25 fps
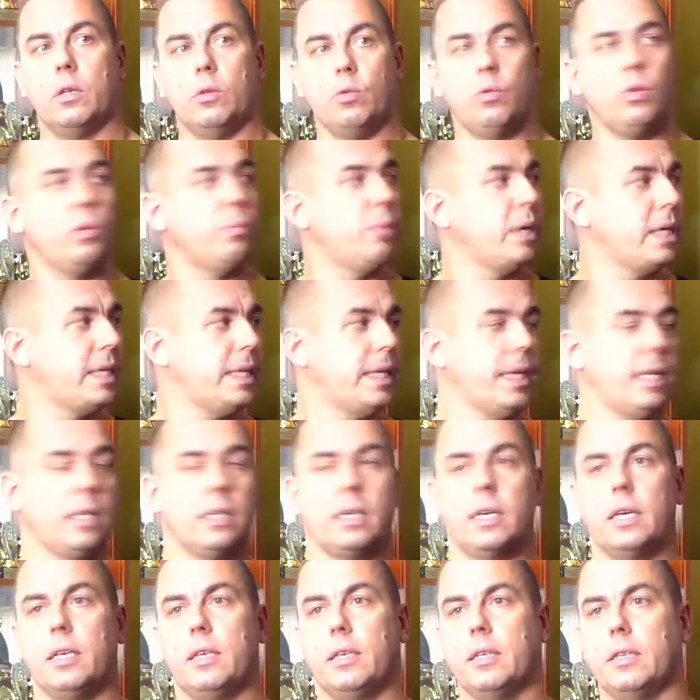Ну и бассейн
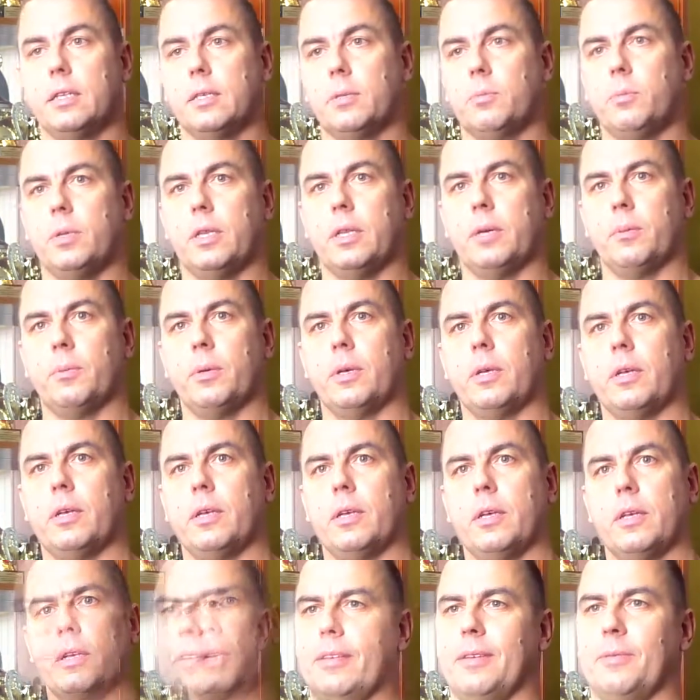хотелось бы нам.
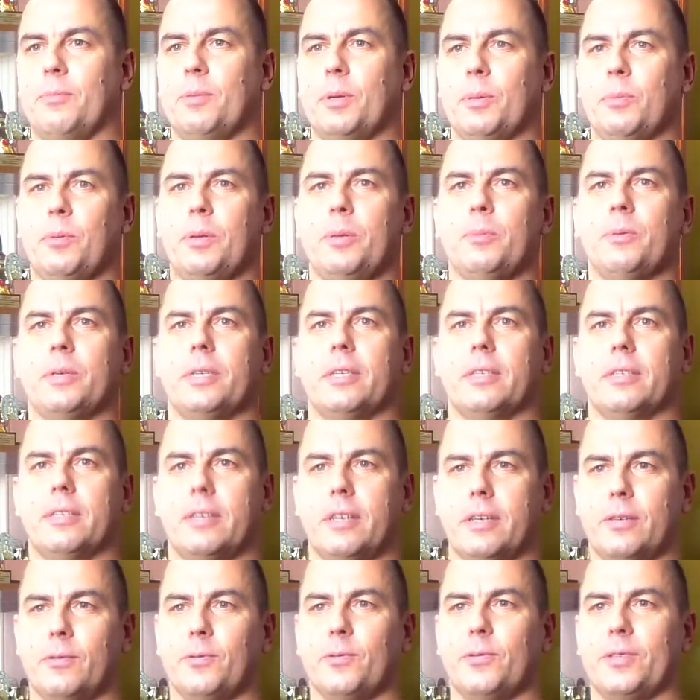Проблемы сейчас,
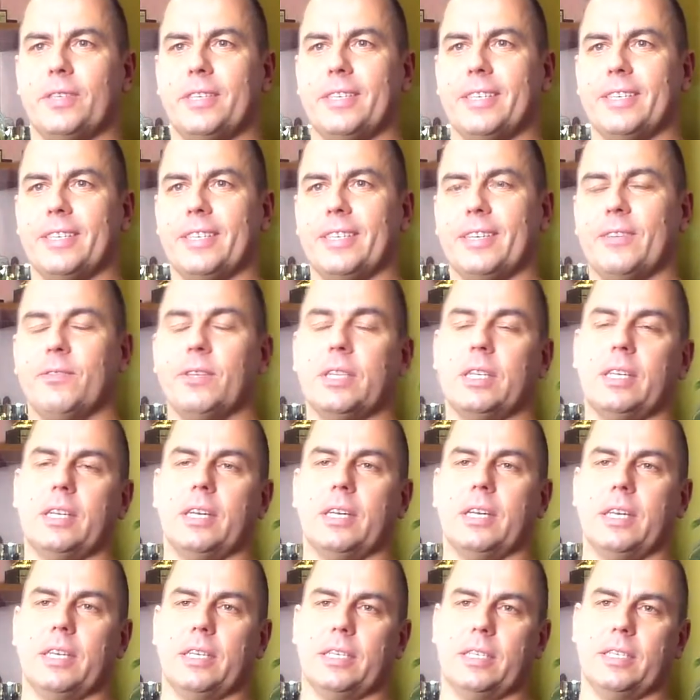как у всех,
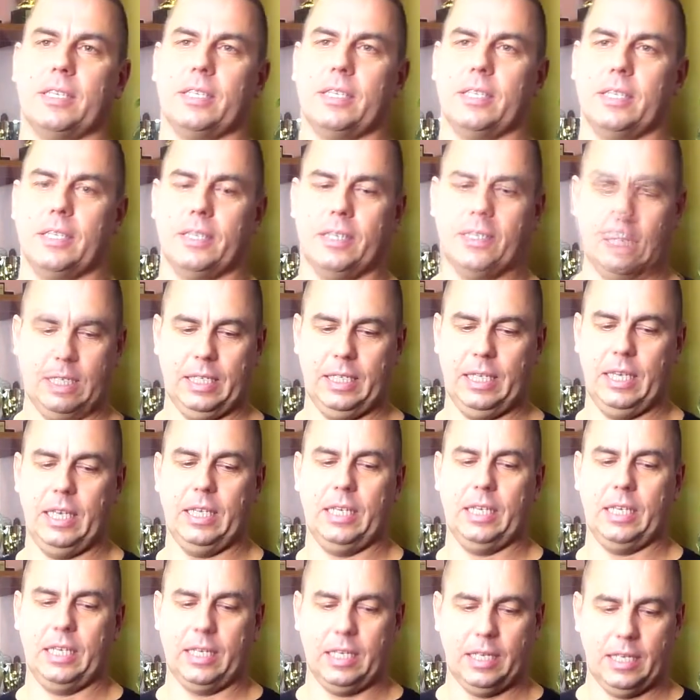нехватка, конечно,
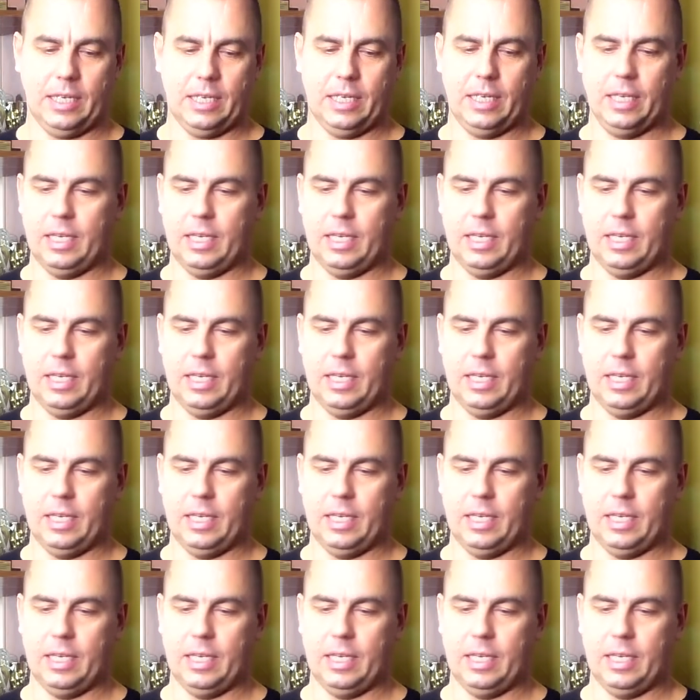денег –